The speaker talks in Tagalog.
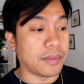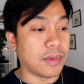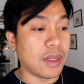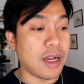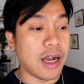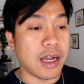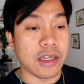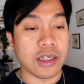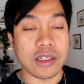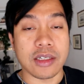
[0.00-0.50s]

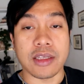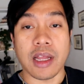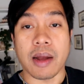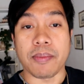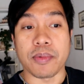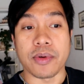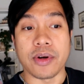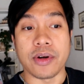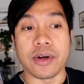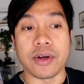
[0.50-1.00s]
lunch,
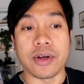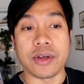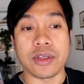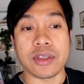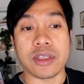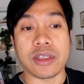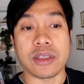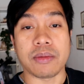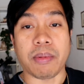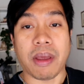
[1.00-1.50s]

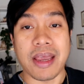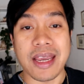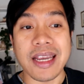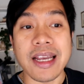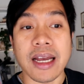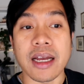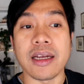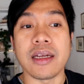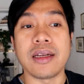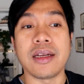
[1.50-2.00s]
tapos
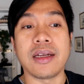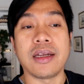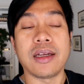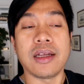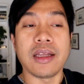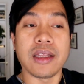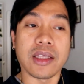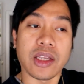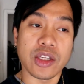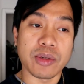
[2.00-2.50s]
pahinga,
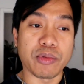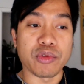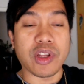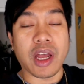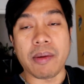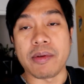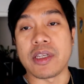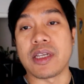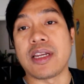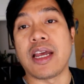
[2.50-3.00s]
tapos
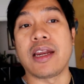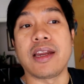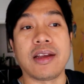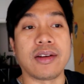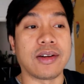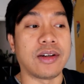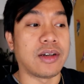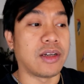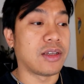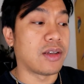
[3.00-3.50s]
punta kami sa nanay ko.